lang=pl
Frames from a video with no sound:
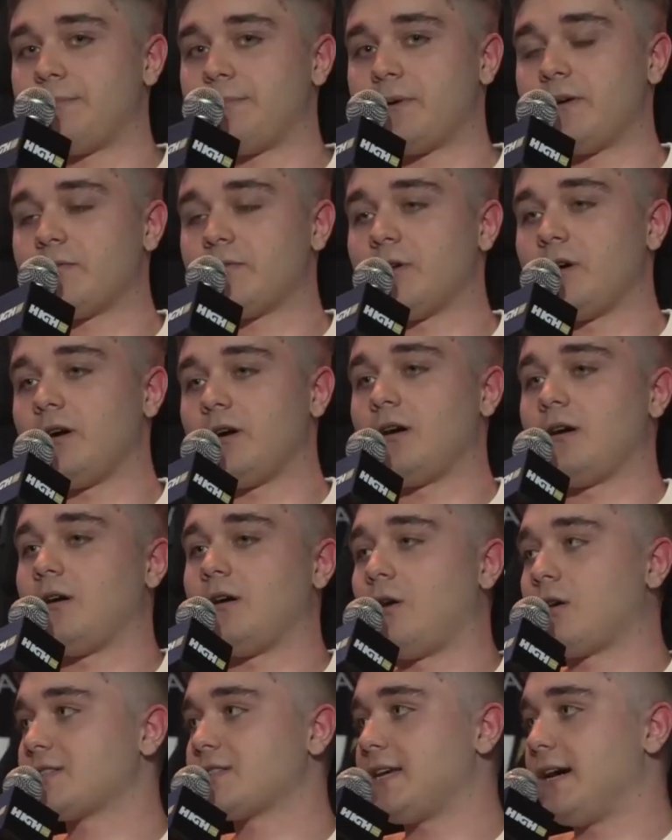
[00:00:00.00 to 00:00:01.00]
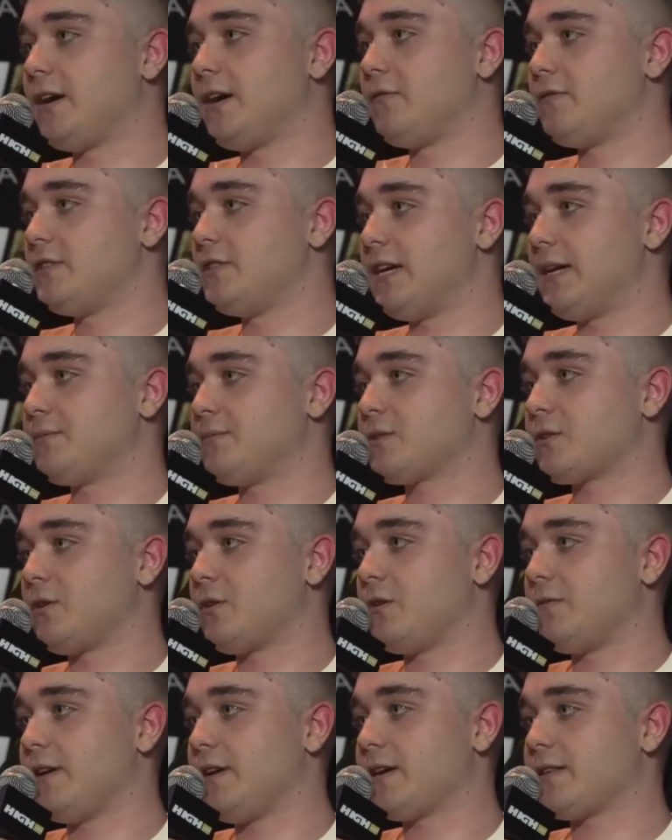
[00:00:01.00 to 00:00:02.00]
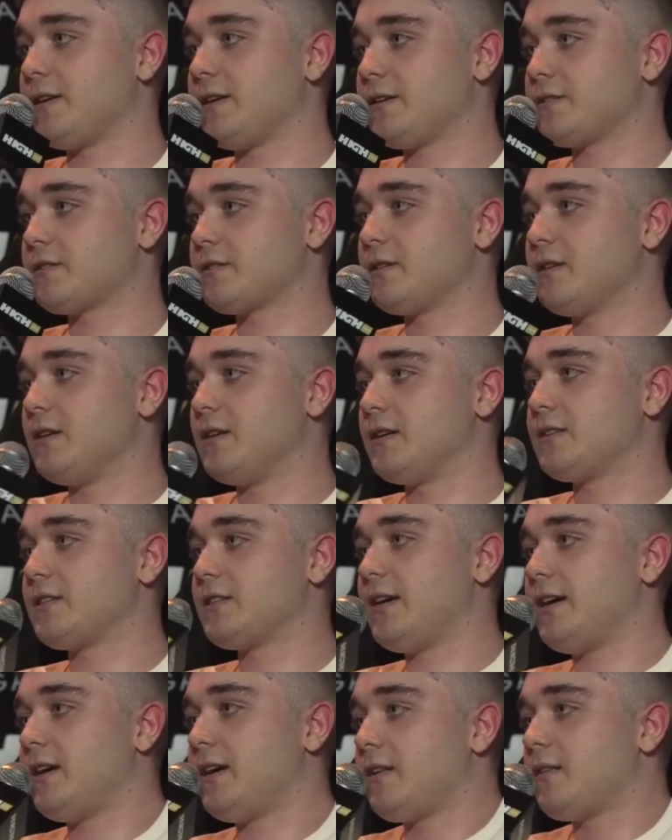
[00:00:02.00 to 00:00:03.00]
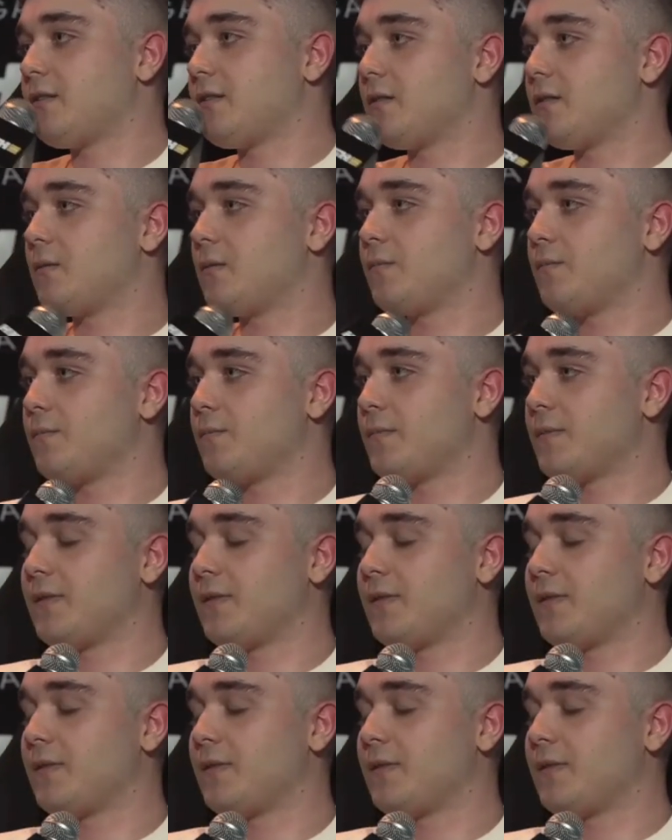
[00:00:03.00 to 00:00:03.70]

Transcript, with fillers: na pewno Oksajo widziałem cokolwiek też, że... Cokolwiek znaczy,